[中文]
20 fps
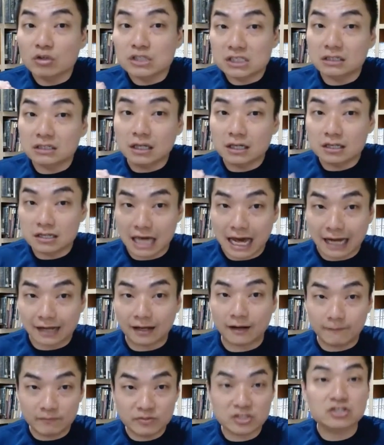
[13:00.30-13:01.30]
公斤的价
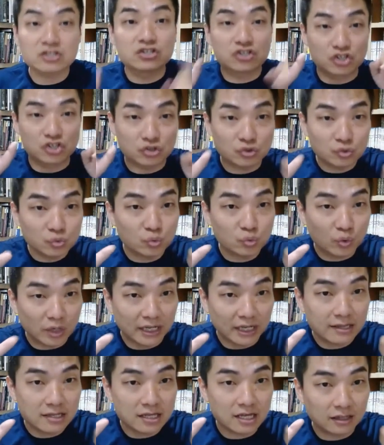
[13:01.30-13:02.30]
格是十五
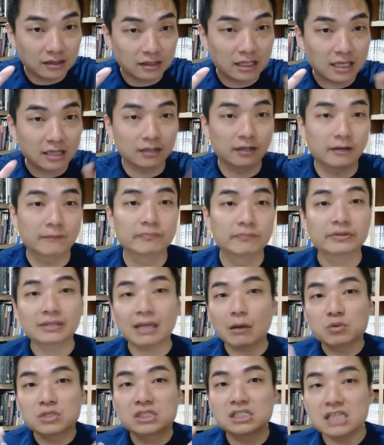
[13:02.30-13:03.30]
年前定的，
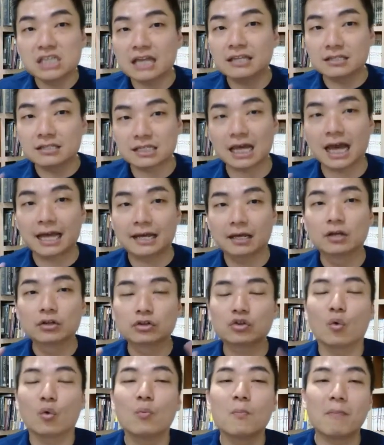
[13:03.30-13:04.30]
到现在
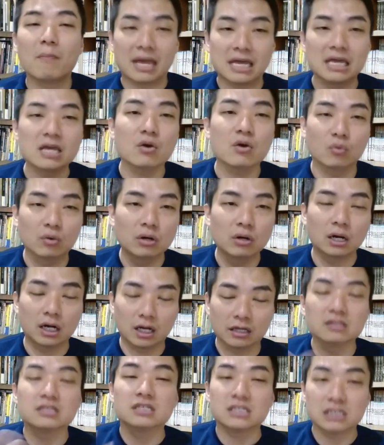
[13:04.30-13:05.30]
都没有
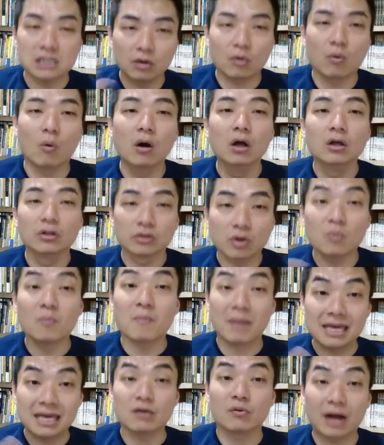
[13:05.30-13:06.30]
跟进过，都
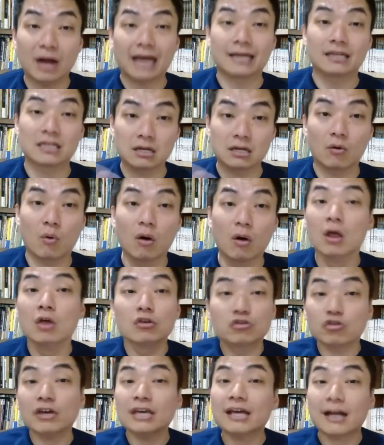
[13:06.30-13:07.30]
没有改进过，
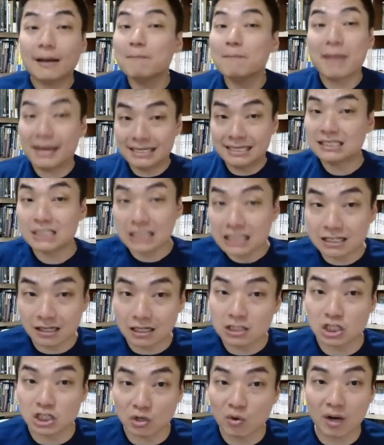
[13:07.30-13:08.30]
所以跟煤气
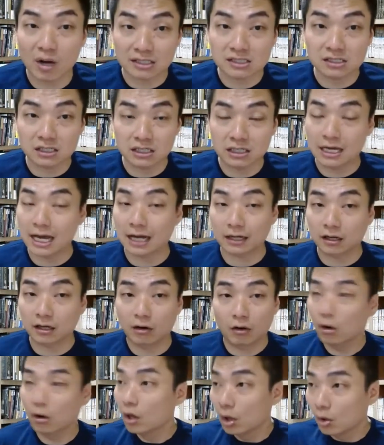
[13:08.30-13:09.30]
的情况是一样
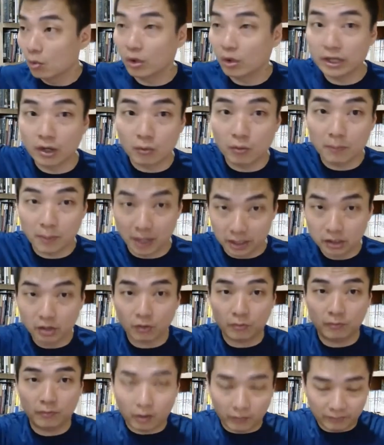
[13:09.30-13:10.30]
的哈。我有朋
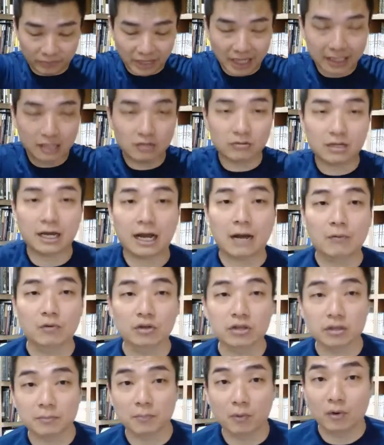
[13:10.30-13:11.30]
友哦，他也有在看
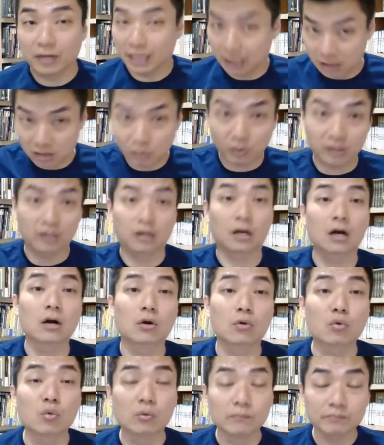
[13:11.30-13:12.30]
我直播，也是我的
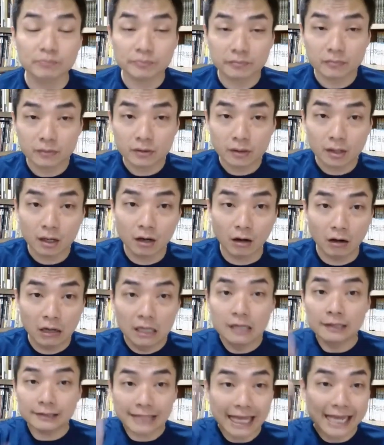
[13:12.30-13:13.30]
客户，好
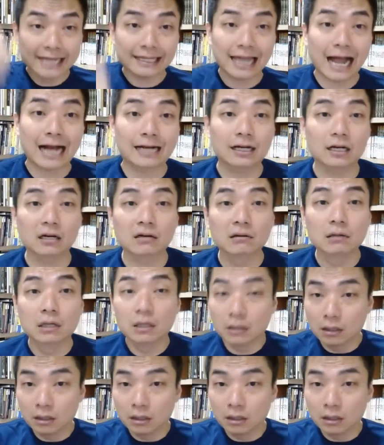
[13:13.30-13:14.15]
d 大哥，